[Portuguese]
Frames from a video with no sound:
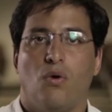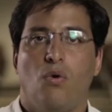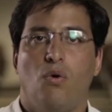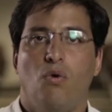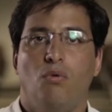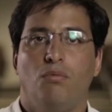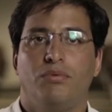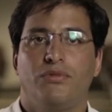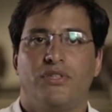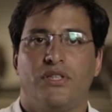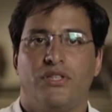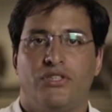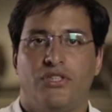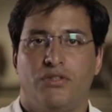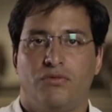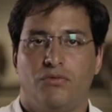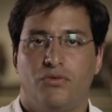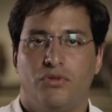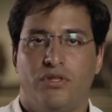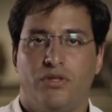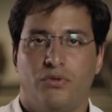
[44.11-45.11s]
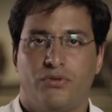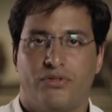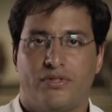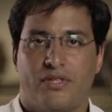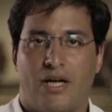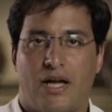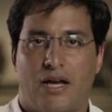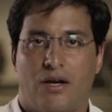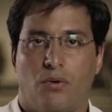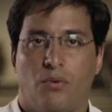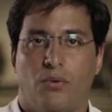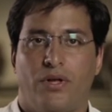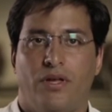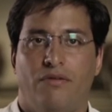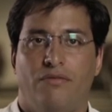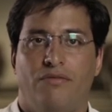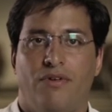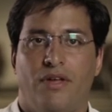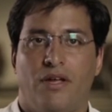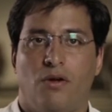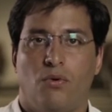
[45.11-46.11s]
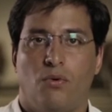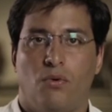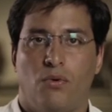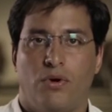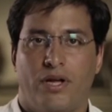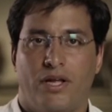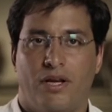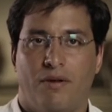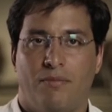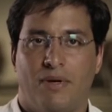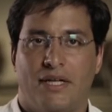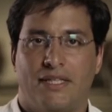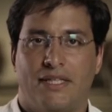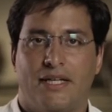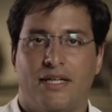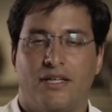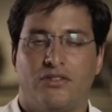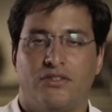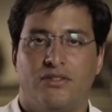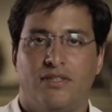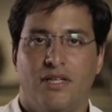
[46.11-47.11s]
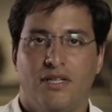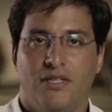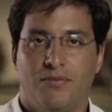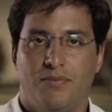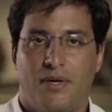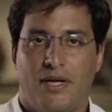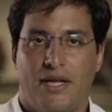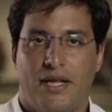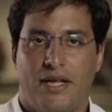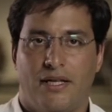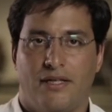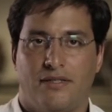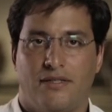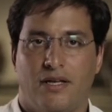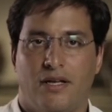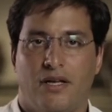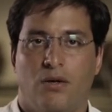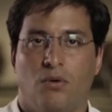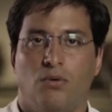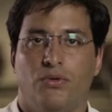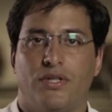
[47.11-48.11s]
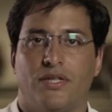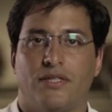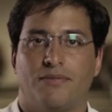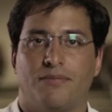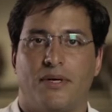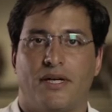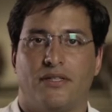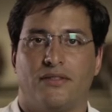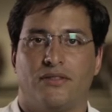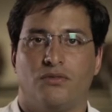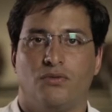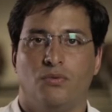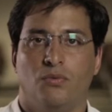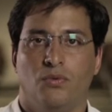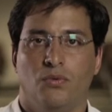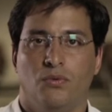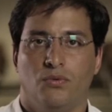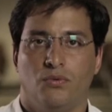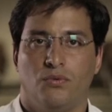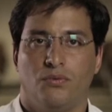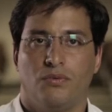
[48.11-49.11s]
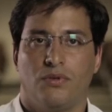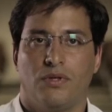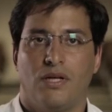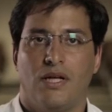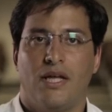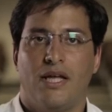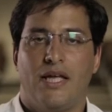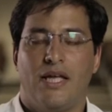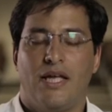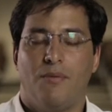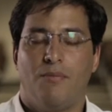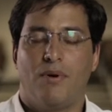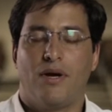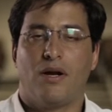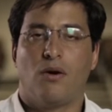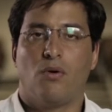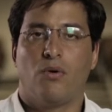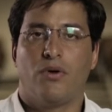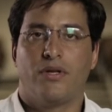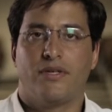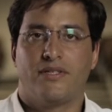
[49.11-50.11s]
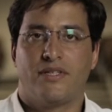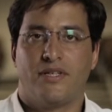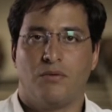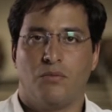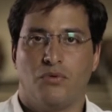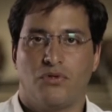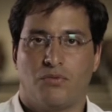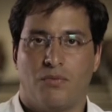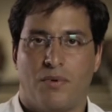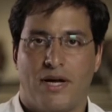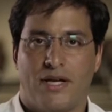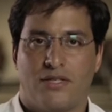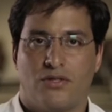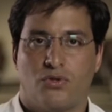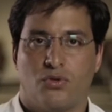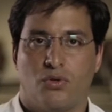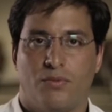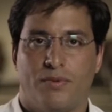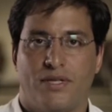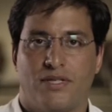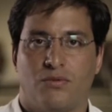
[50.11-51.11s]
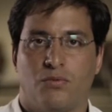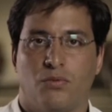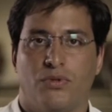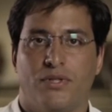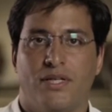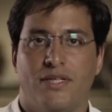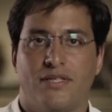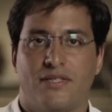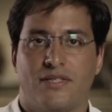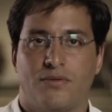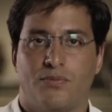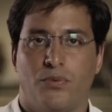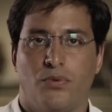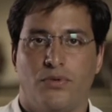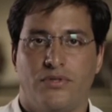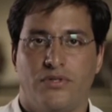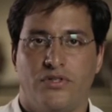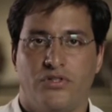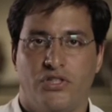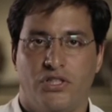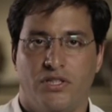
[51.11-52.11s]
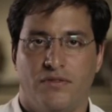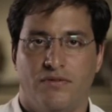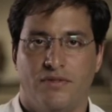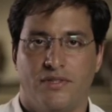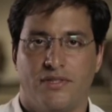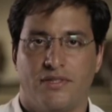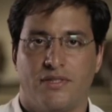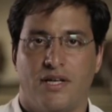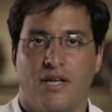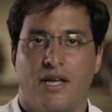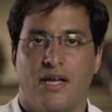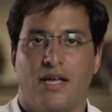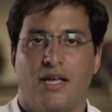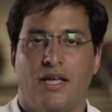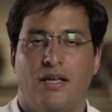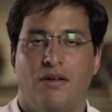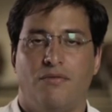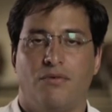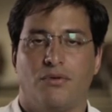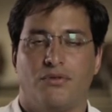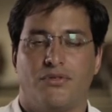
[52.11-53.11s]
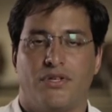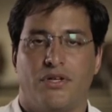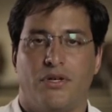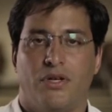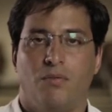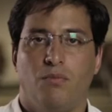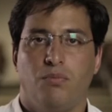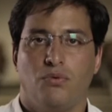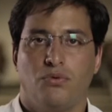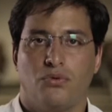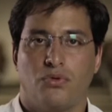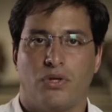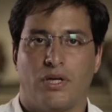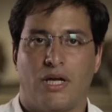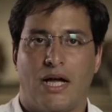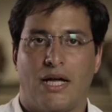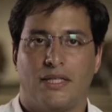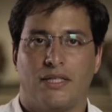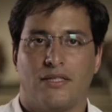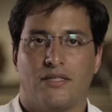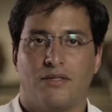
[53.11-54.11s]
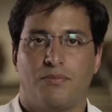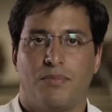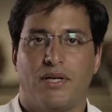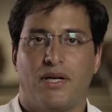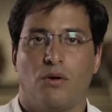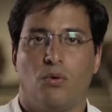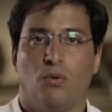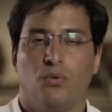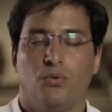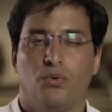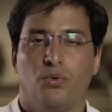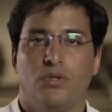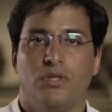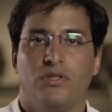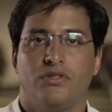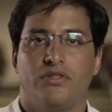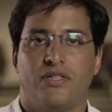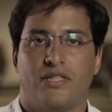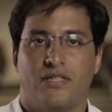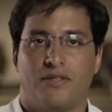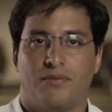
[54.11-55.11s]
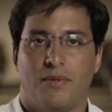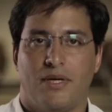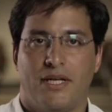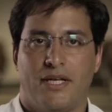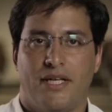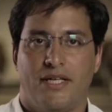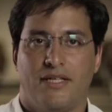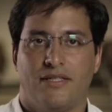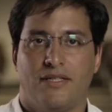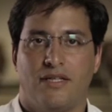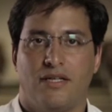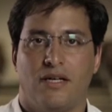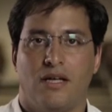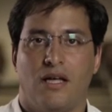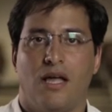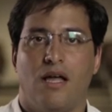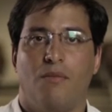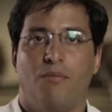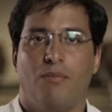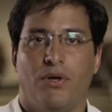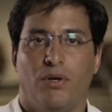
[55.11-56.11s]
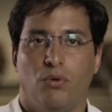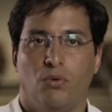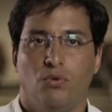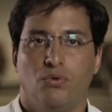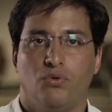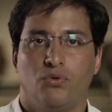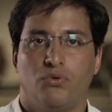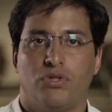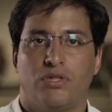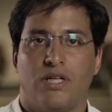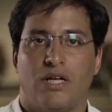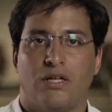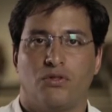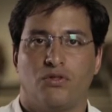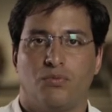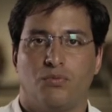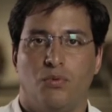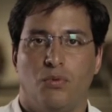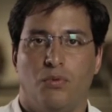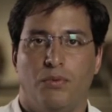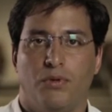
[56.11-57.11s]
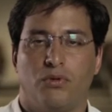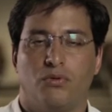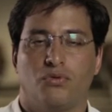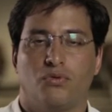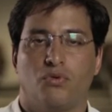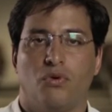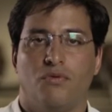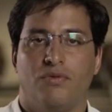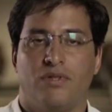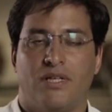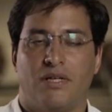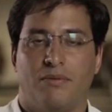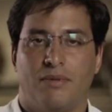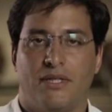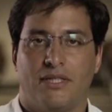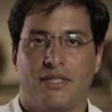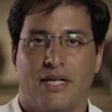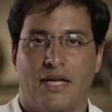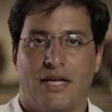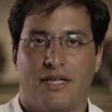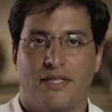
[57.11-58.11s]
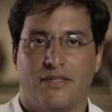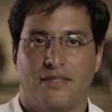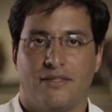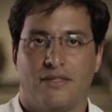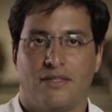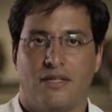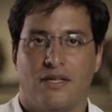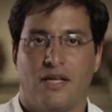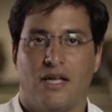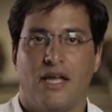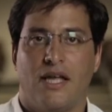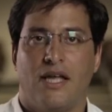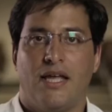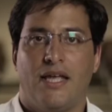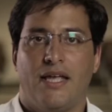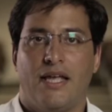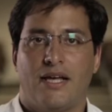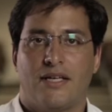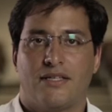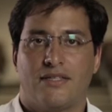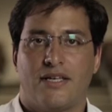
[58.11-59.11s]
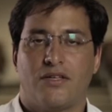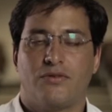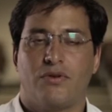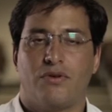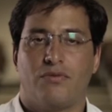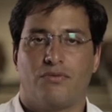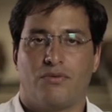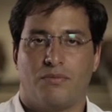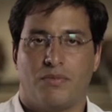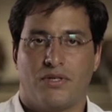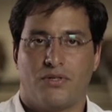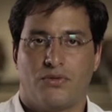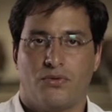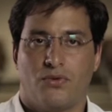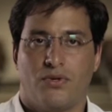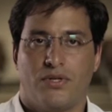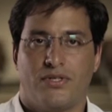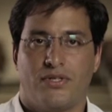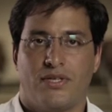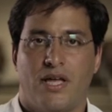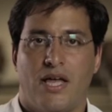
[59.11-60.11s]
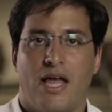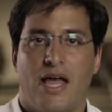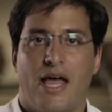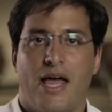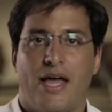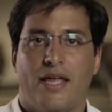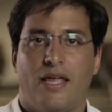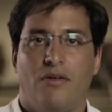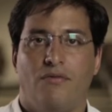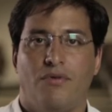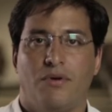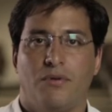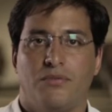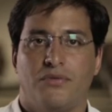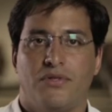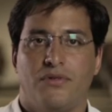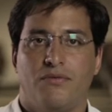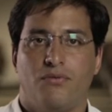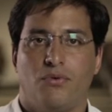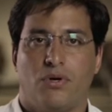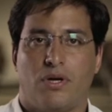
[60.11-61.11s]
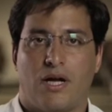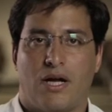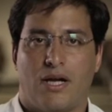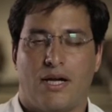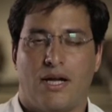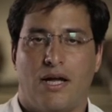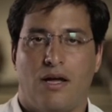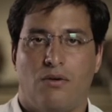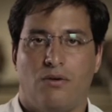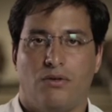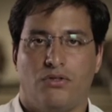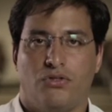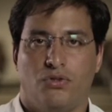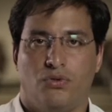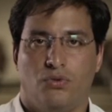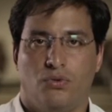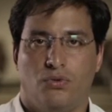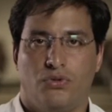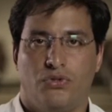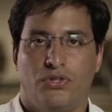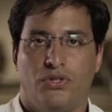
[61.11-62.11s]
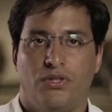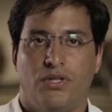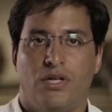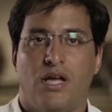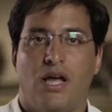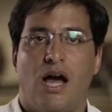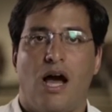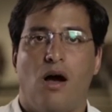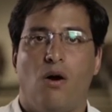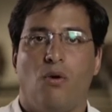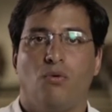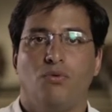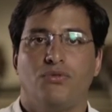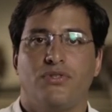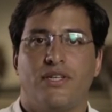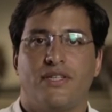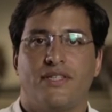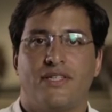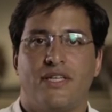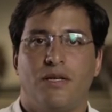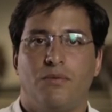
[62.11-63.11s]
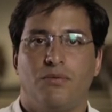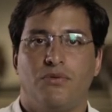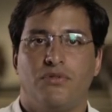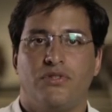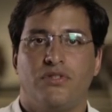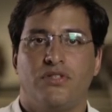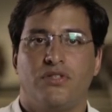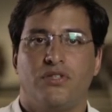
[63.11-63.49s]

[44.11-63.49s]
Com o objetivo de ilustrar o que vem ocorrendo em matéria de transparência em outras partes do mundo e para conhecermos mais sobre as mudanças positivas que vão ser impulsionadas pela cultura de transparência, pelo uso de dados públicos governamentais e acesso a informações, é que vamos enfocar na aula de hoje alguns exemplos de